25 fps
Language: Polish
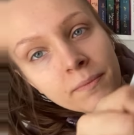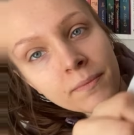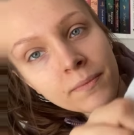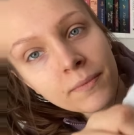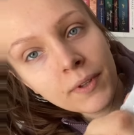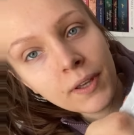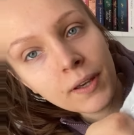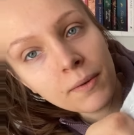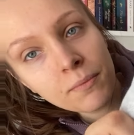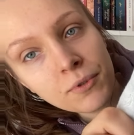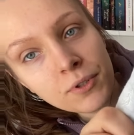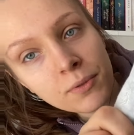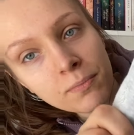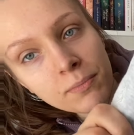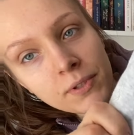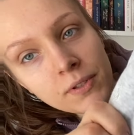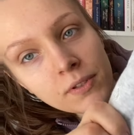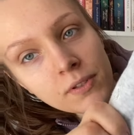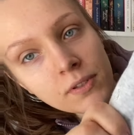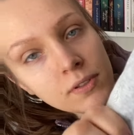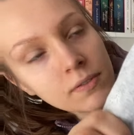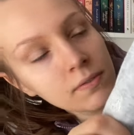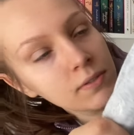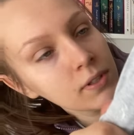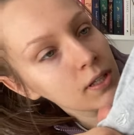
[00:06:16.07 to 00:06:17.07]
Nie wiem, czy
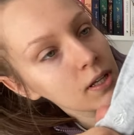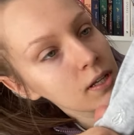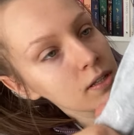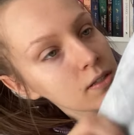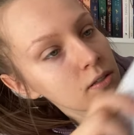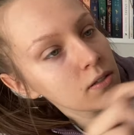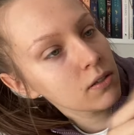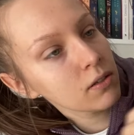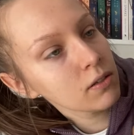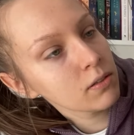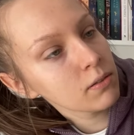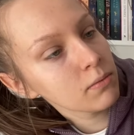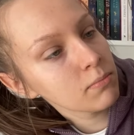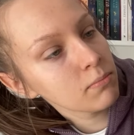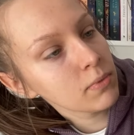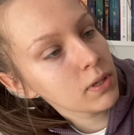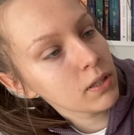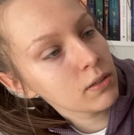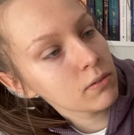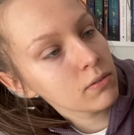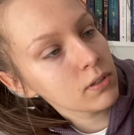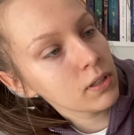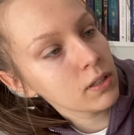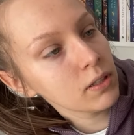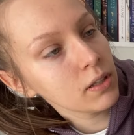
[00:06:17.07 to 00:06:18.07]
będzie widać. On ma
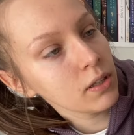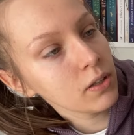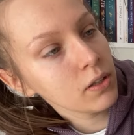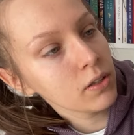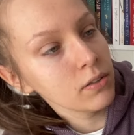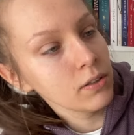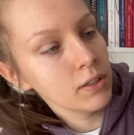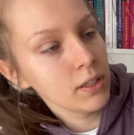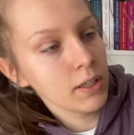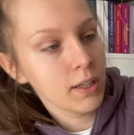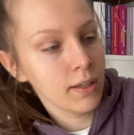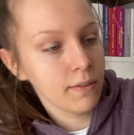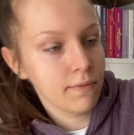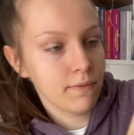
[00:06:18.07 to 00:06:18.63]
tutaj te koniki